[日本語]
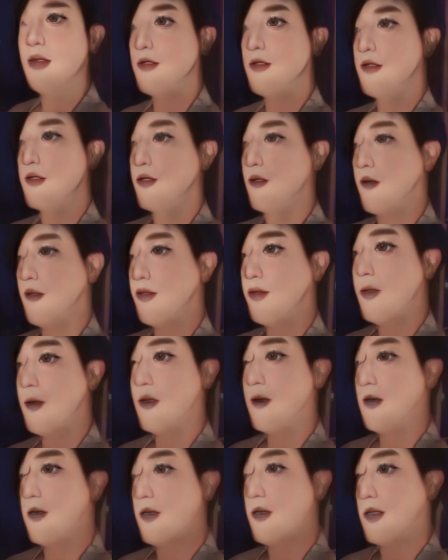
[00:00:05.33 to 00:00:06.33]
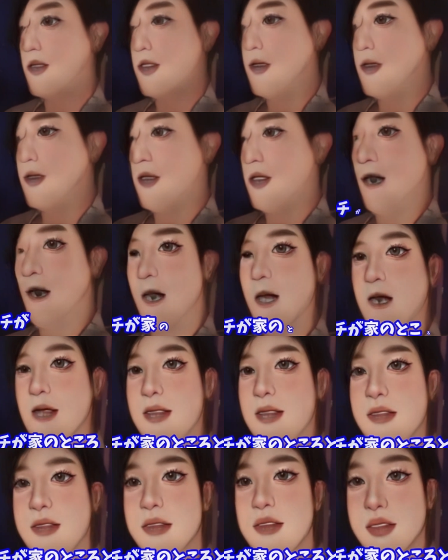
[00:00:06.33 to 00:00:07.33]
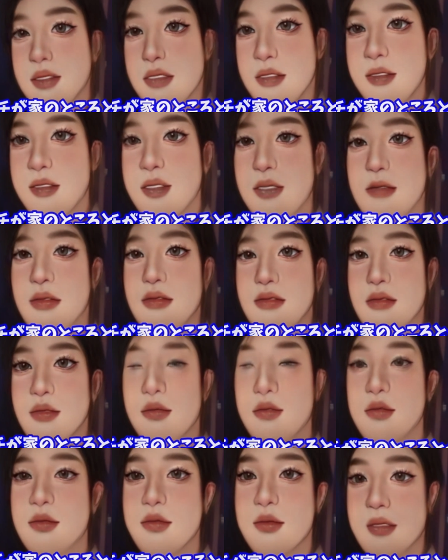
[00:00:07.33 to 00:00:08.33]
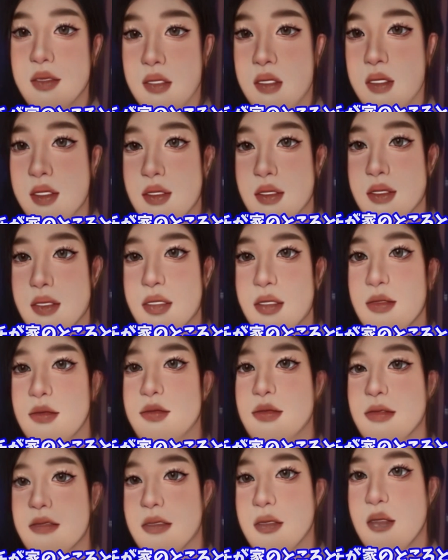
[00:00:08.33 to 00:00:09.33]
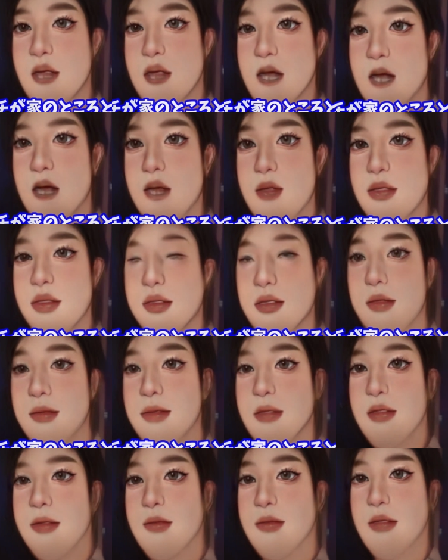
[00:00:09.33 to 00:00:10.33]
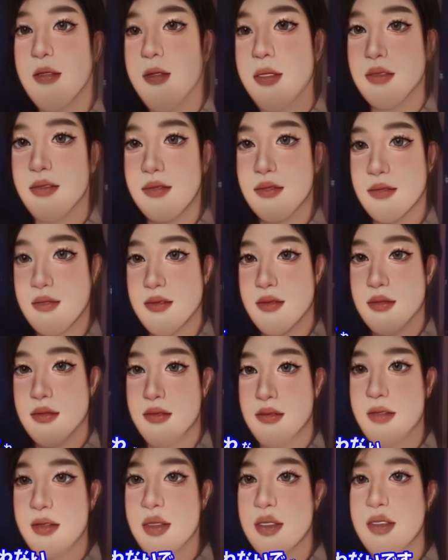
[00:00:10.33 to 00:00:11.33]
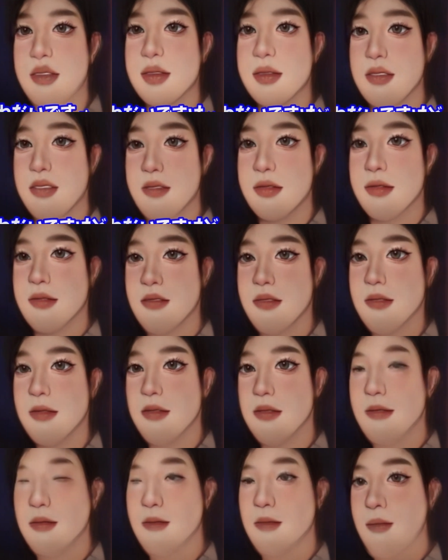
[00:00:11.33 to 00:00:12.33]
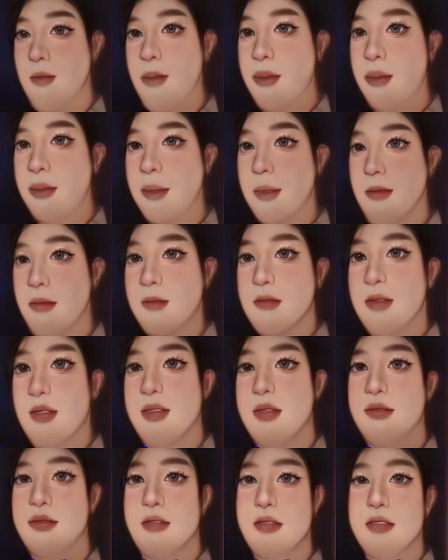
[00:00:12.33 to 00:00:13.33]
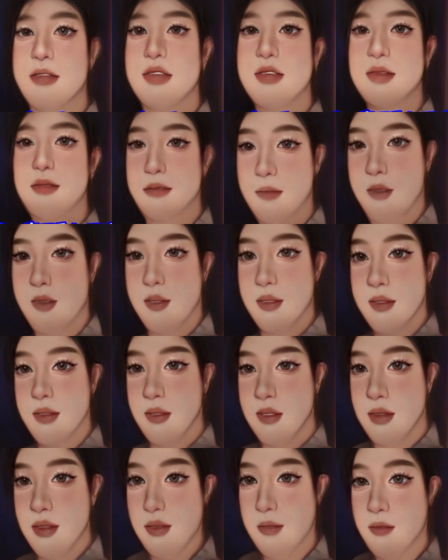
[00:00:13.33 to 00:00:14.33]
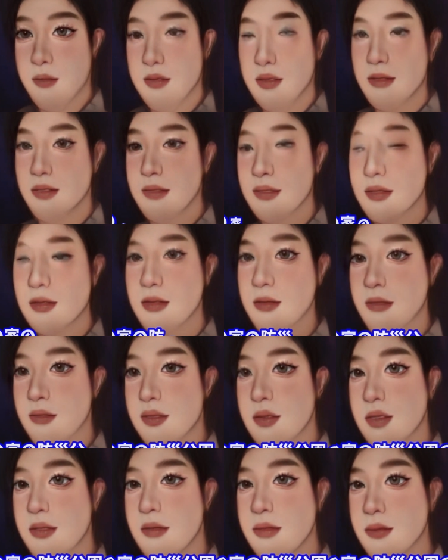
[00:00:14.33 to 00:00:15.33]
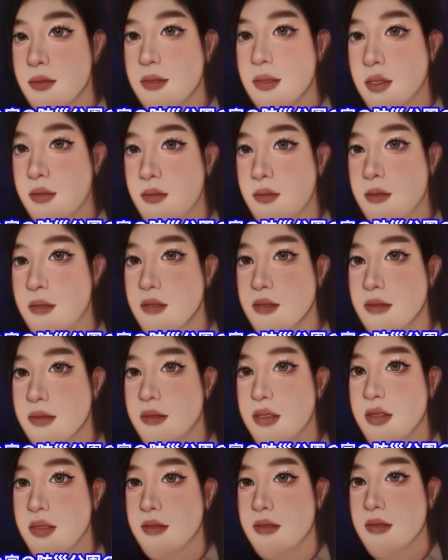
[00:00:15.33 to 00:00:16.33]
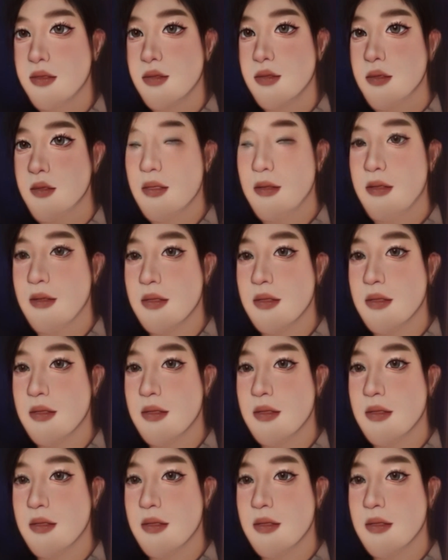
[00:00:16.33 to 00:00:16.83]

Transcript: ですね、まあアンチが家のところとかに来てるんですね。名前はその言わないですけど、ふたりぐらい来てるんですね。あの自分家の家の防災公園の前の